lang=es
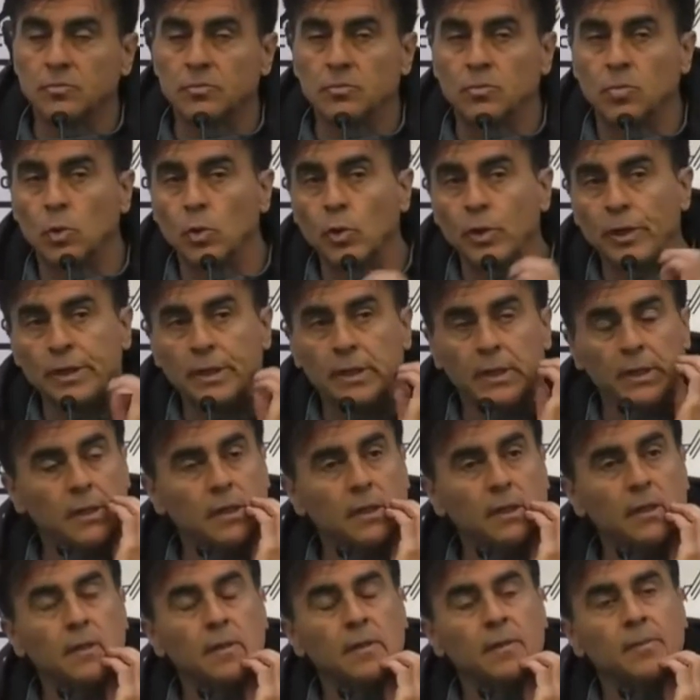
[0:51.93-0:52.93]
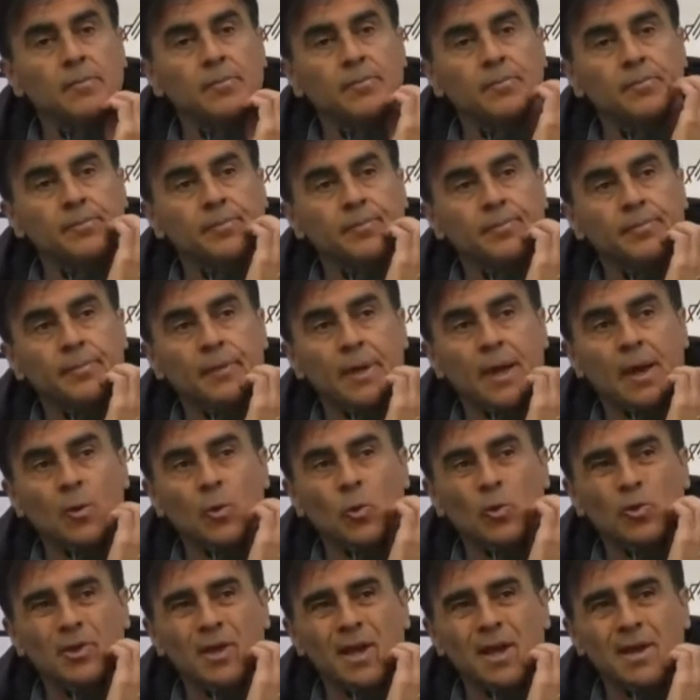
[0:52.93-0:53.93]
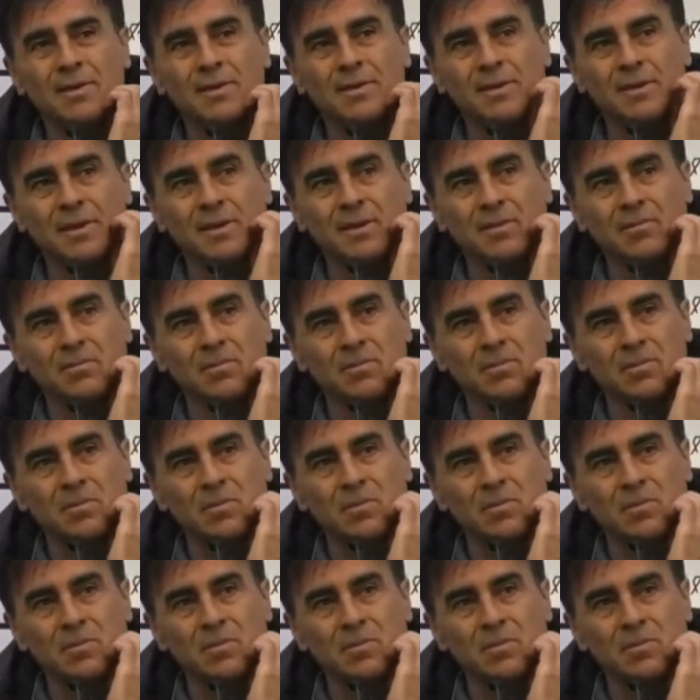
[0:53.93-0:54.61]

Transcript: muy angustiante.